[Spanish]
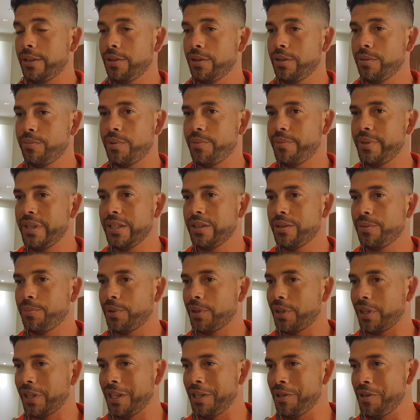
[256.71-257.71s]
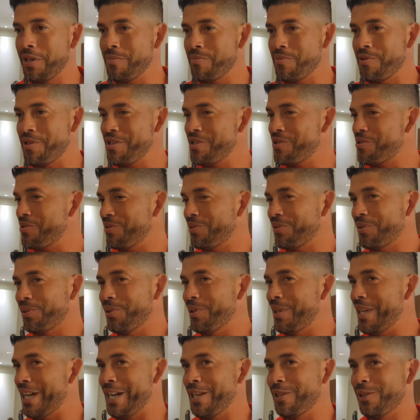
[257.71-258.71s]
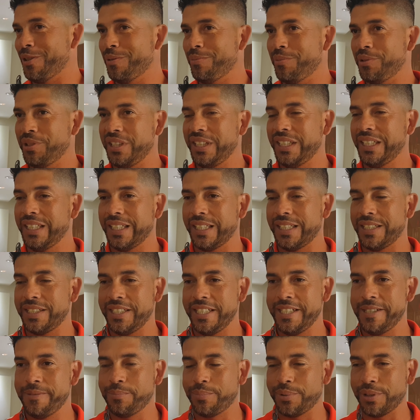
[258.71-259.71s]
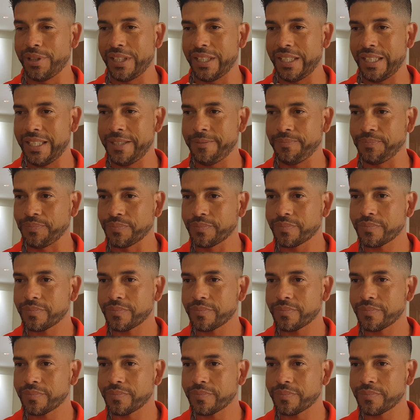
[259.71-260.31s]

todo momento porque lo hemos hecho en todos lados, como te dije recién, porque